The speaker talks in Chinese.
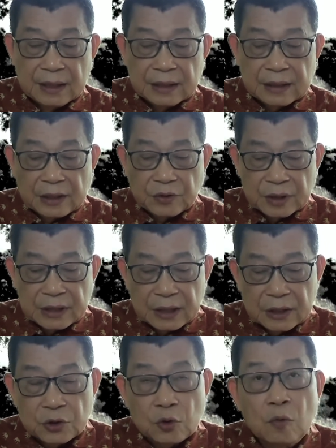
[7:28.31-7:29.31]
他说：“这
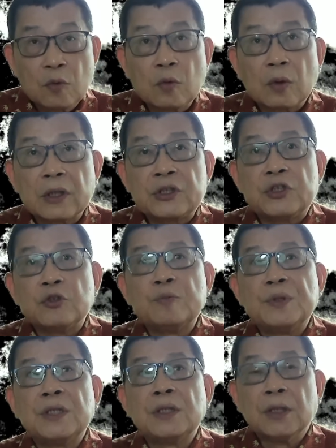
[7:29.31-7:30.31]
个中国的球
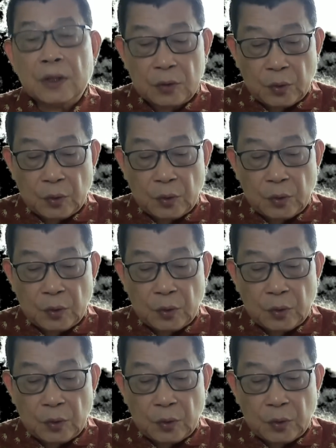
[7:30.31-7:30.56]
迷。”